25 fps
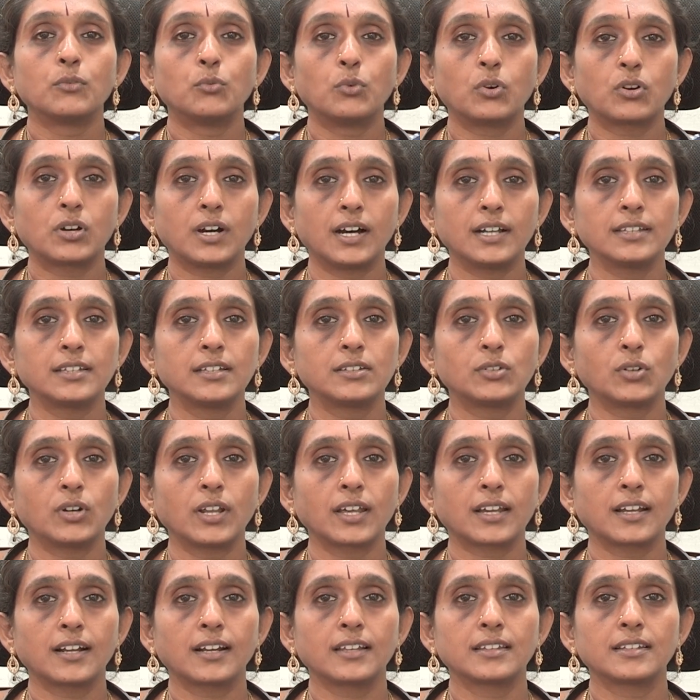உட்காந்து
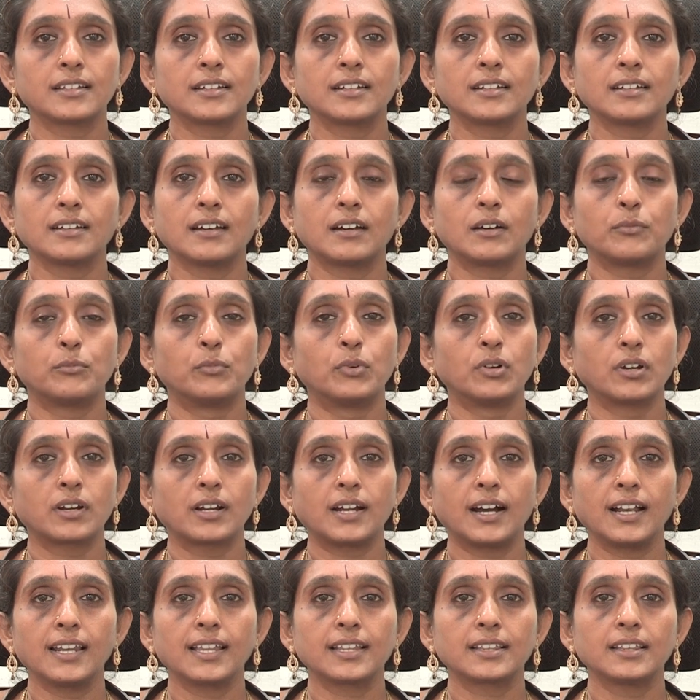துடைக்கிறது
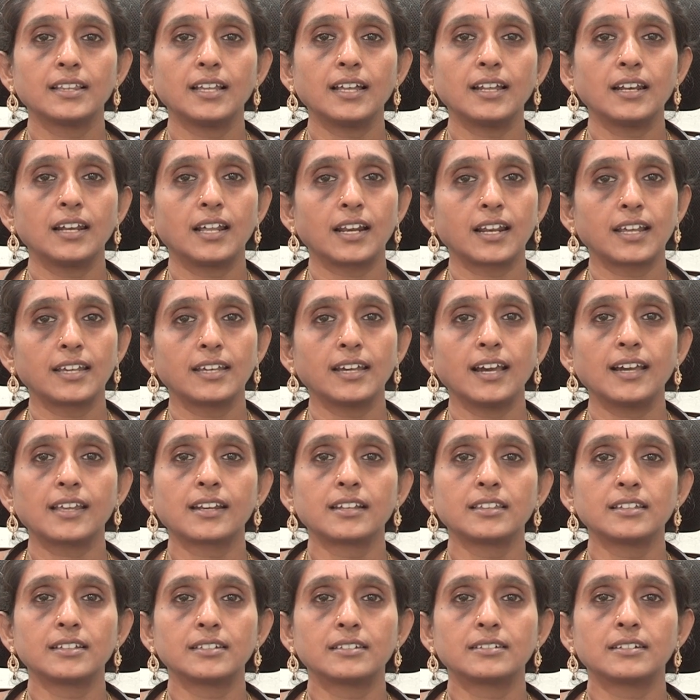முன்காலத்தில் நிறையா
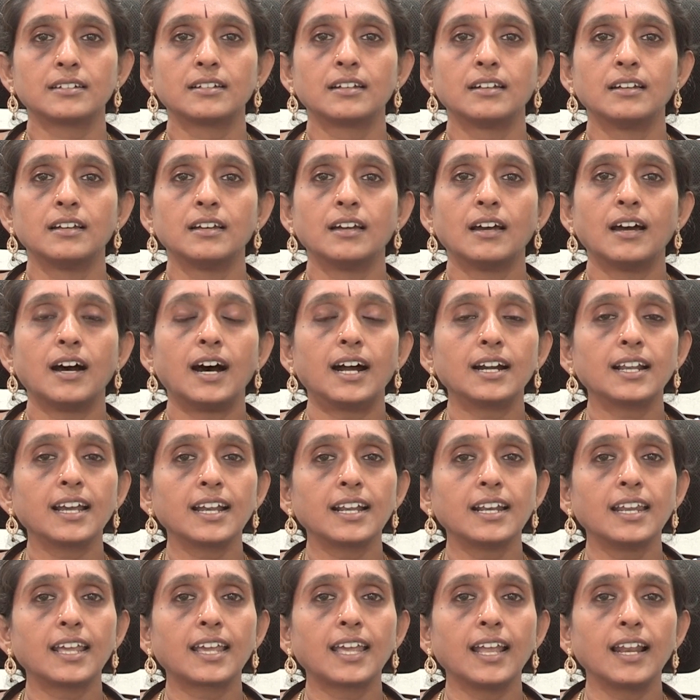இருந்தது ஆனால்
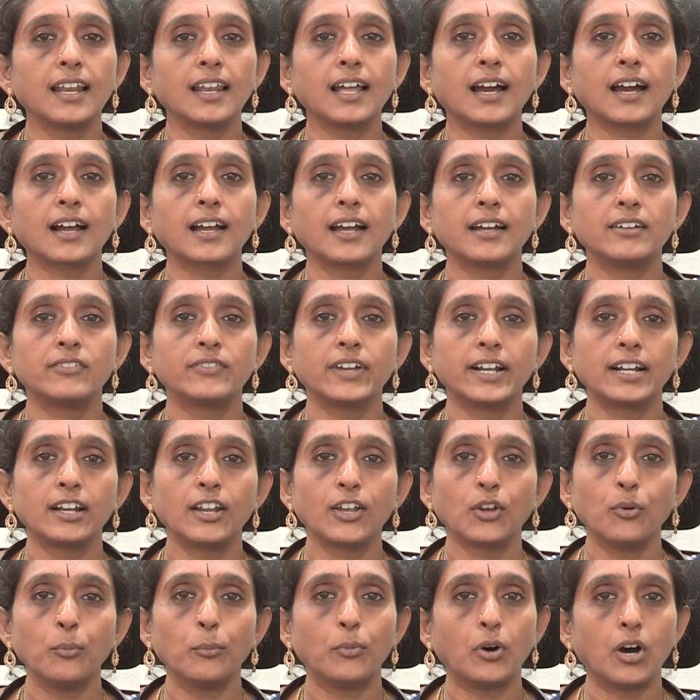இன்றைக்கி எல்லா க
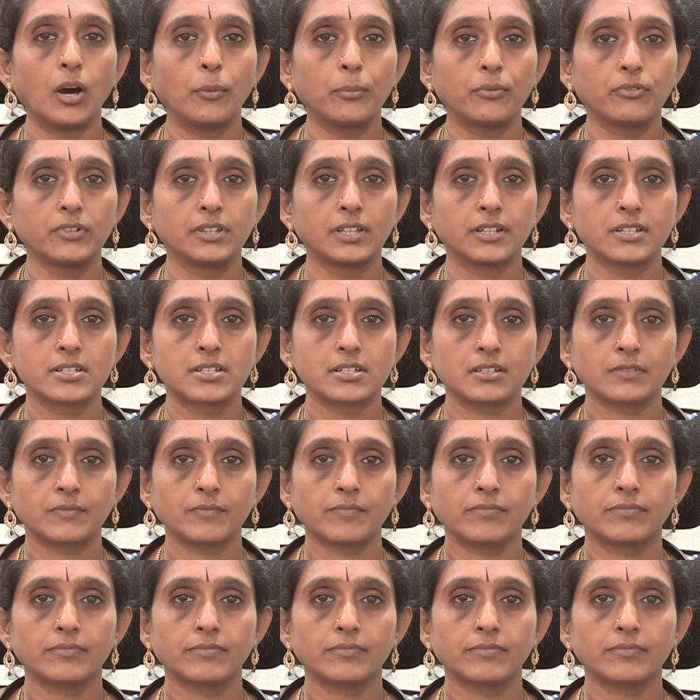வீட்லேயும் மாப் வந்துருச்சு